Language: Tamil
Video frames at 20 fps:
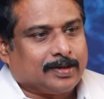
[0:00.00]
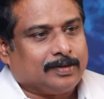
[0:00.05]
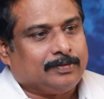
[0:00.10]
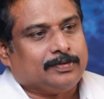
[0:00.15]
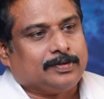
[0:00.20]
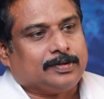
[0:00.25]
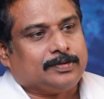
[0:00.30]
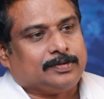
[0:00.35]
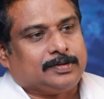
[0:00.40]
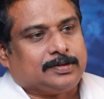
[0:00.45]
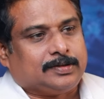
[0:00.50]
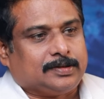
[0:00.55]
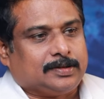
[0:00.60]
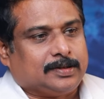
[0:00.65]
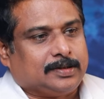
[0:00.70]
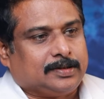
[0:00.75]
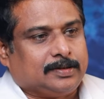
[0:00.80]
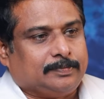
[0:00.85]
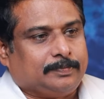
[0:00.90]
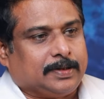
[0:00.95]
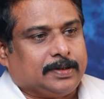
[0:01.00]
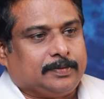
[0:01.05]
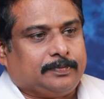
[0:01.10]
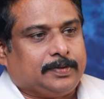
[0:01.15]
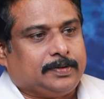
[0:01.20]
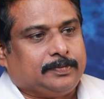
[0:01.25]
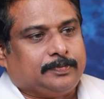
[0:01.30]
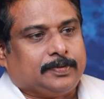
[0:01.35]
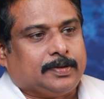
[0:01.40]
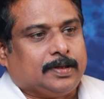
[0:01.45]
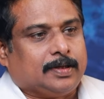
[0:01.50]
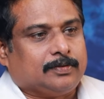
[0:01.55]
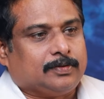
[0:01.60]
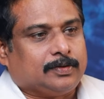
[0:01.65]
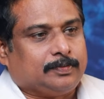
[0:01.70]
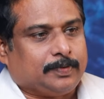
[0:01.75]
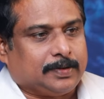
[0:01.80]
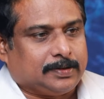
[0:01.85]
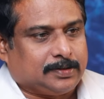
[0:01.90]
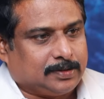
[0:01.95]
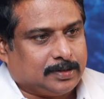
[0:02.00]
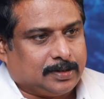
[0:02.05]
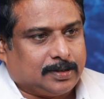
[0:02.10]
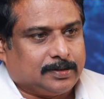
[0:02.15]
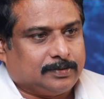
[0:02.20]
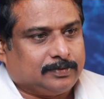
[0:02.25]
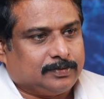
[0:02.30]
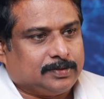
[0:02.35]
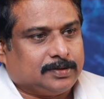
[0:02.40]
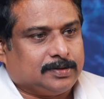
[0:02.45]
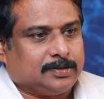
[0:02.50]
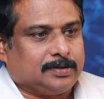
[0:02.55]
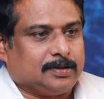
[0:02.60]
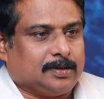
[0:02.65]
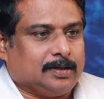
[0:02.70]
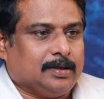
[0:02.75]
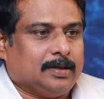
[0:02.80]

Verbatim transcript: இவர் வந்து அந்த படப்பிடிப்புக்காக ஒரு பத்து நாள் வந்து